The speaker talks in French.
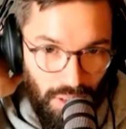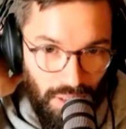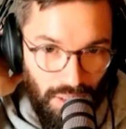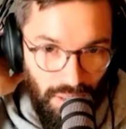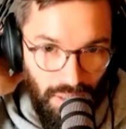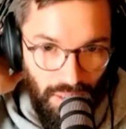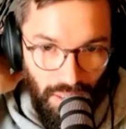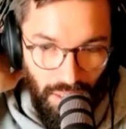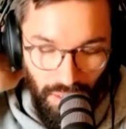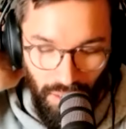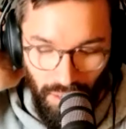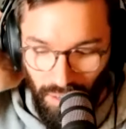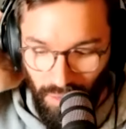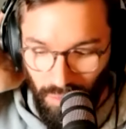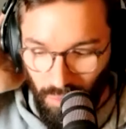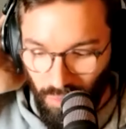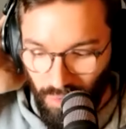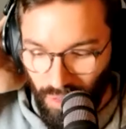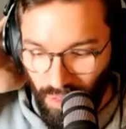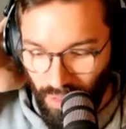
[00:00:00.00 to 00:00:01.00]
des guitares
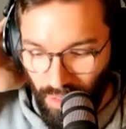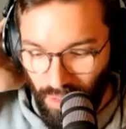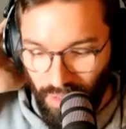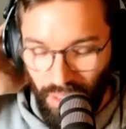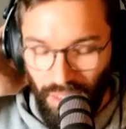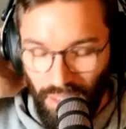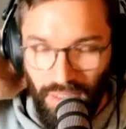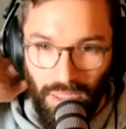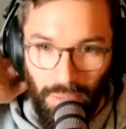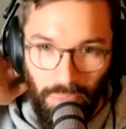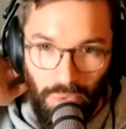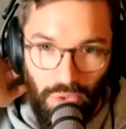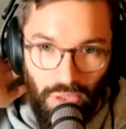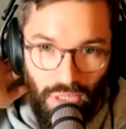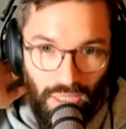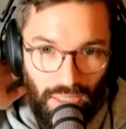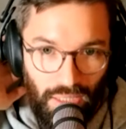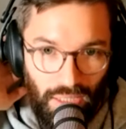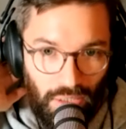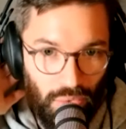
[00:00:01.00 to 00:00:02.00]
derrière tout ça, ah. et ça,
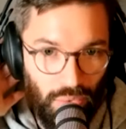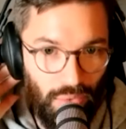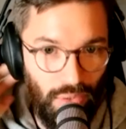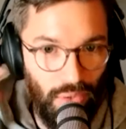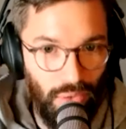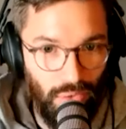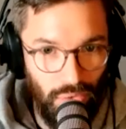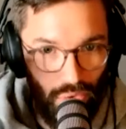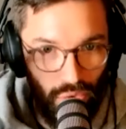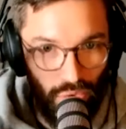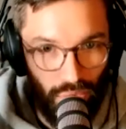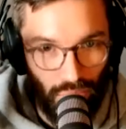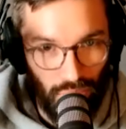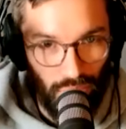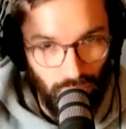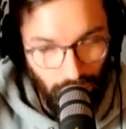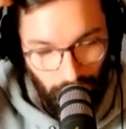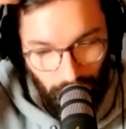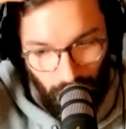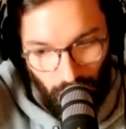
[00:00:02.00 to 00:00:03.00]
pose la question, alors je,
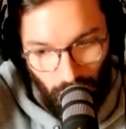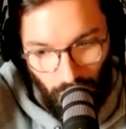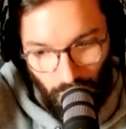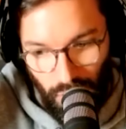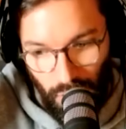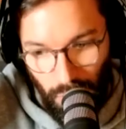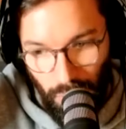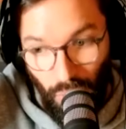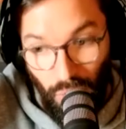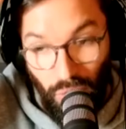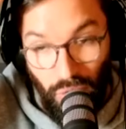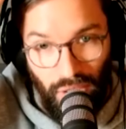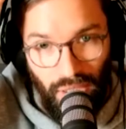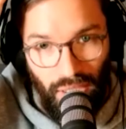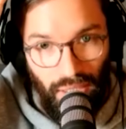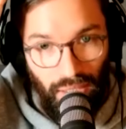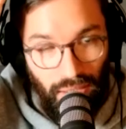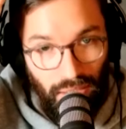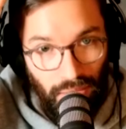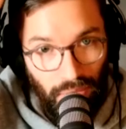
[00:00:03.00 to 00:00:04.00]
le dis pour
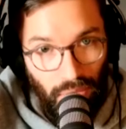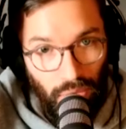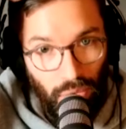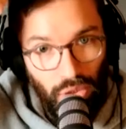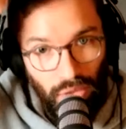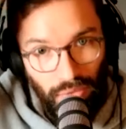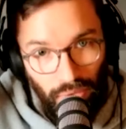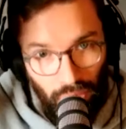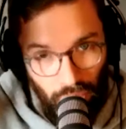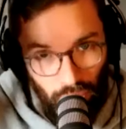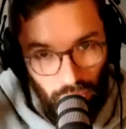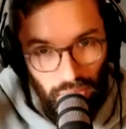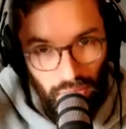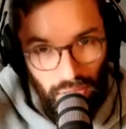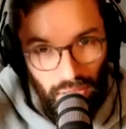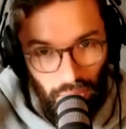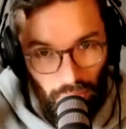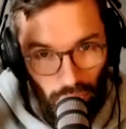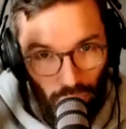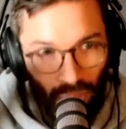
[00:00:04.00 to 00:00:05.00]
ceux qui regardent ces vidéos, j'ai fait
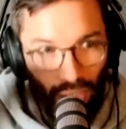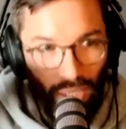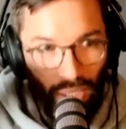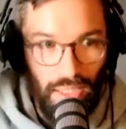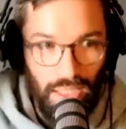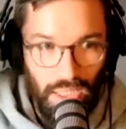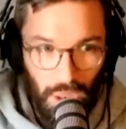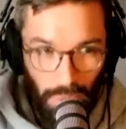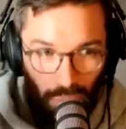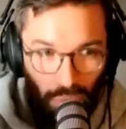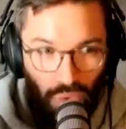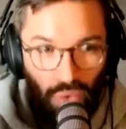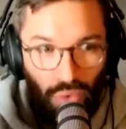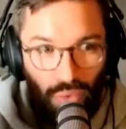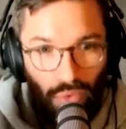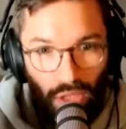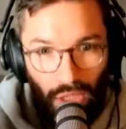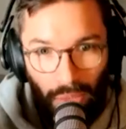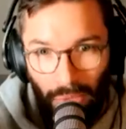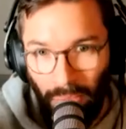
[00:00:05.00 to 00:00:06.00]
d'autres interviews, et je pose
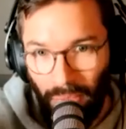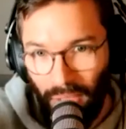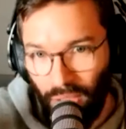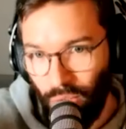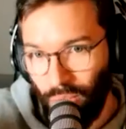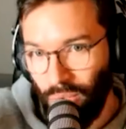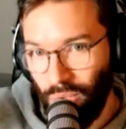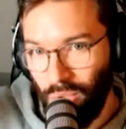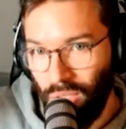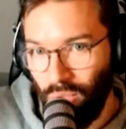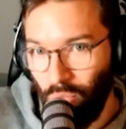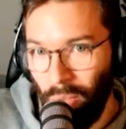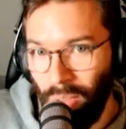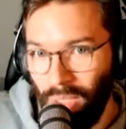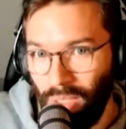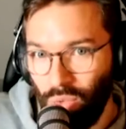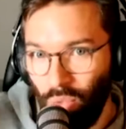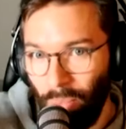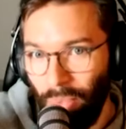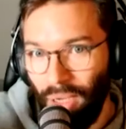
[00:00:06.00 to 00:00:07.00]
souvent les mêmes questions, parce que ça vous
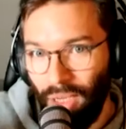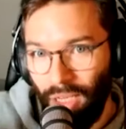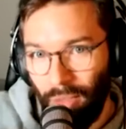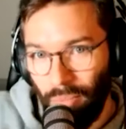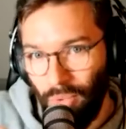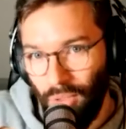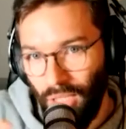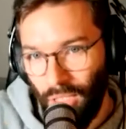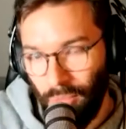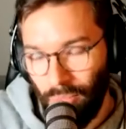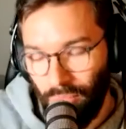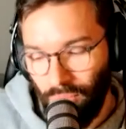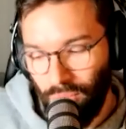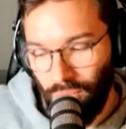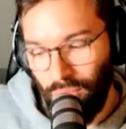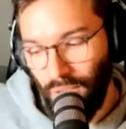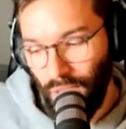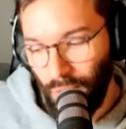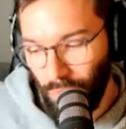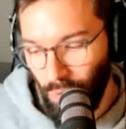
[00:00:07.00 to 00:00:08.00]
permet de comparer un peu les
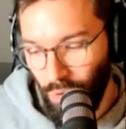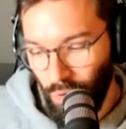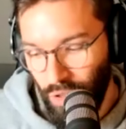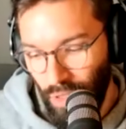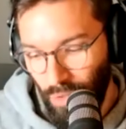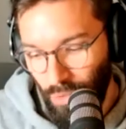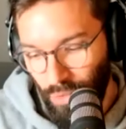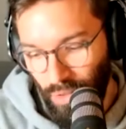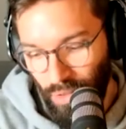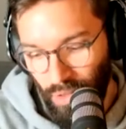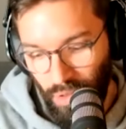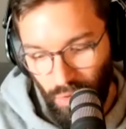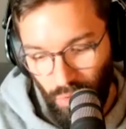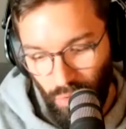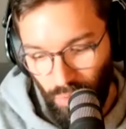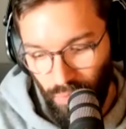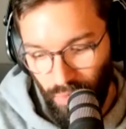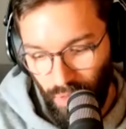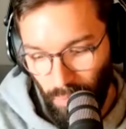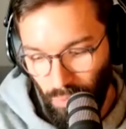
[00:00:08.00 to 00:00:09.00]
réponses d'un projet à l'autre, et
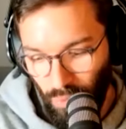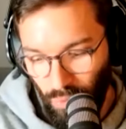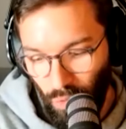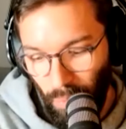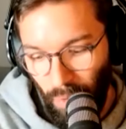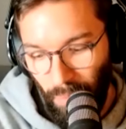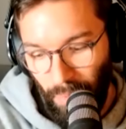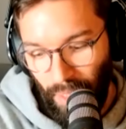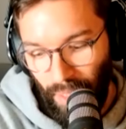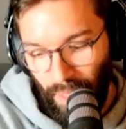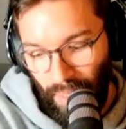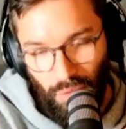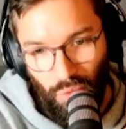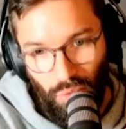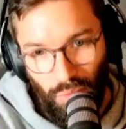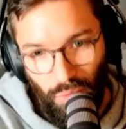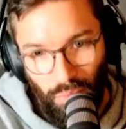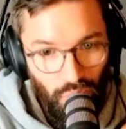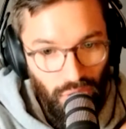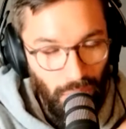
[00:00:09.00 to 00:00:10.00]
je trouve ça plutôt pas mal.
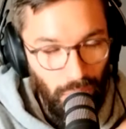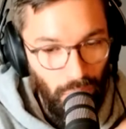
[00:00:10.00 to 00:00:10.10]
Donc tout